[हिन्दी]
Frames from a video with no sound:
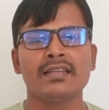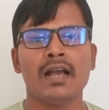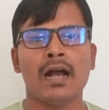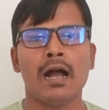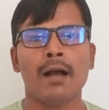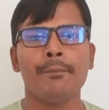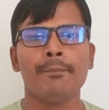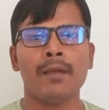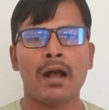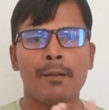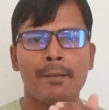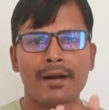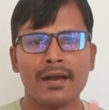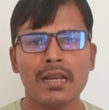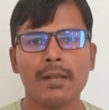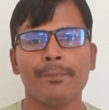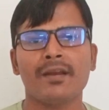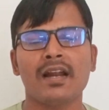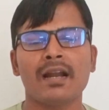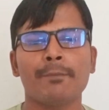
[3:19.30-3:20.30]
कि हम
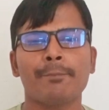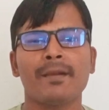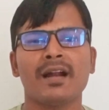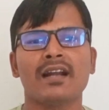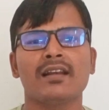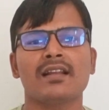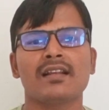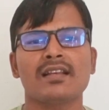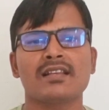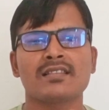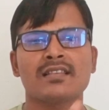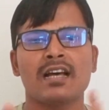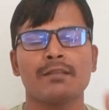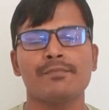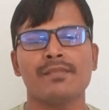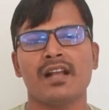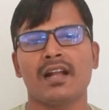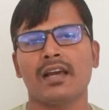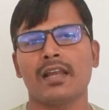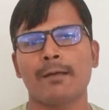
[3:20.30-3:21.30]
हमारे ब्रांड पार्टनर के साथ
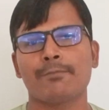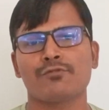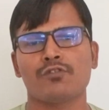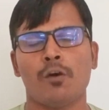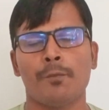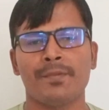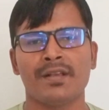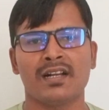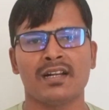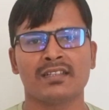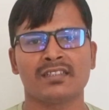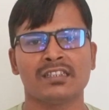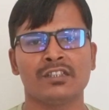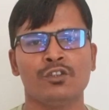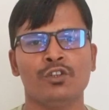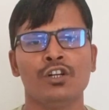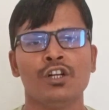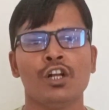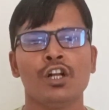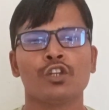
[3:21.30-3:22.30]
में अगर आप शॉपिंग करते
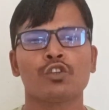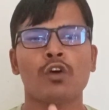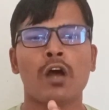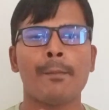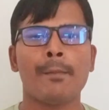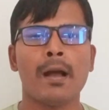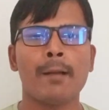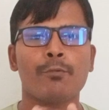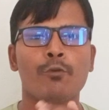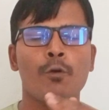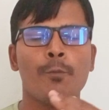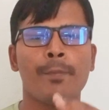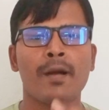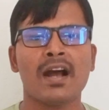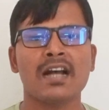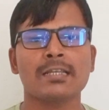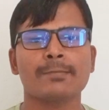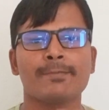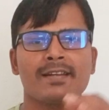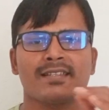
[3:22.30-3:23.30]
हो तो हम आपको
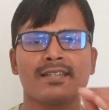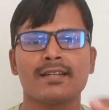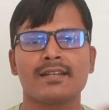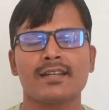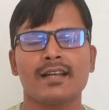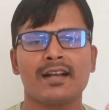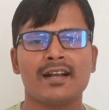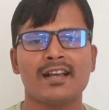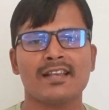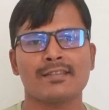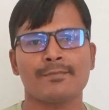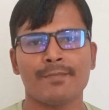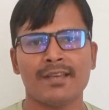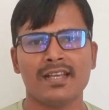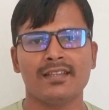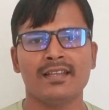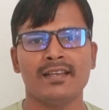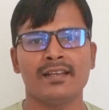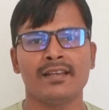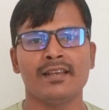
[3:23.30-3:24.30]
पाँच परसेंट का
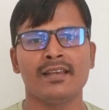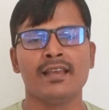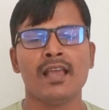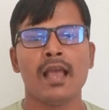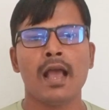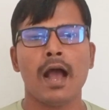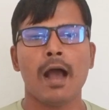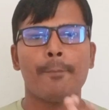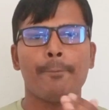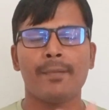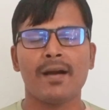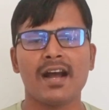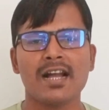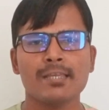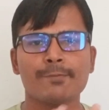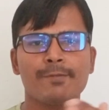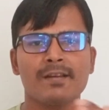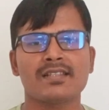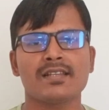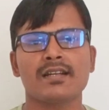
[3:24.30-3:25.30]
कैशबैक देंगे अब
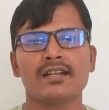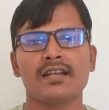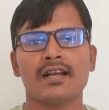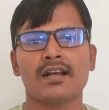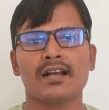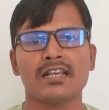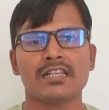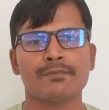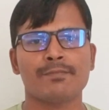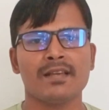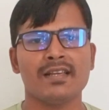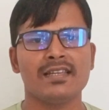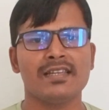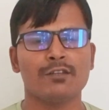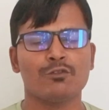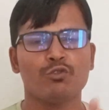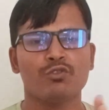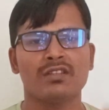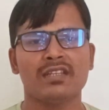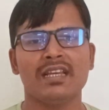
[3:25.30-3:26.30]
पाँच परसेंट का कैशबैक
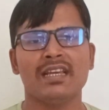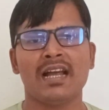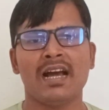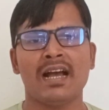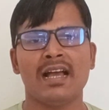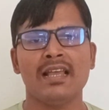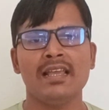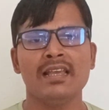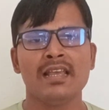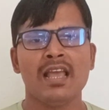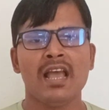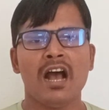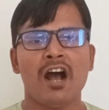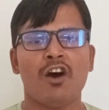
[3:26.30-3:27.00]
ये तो दे रहा है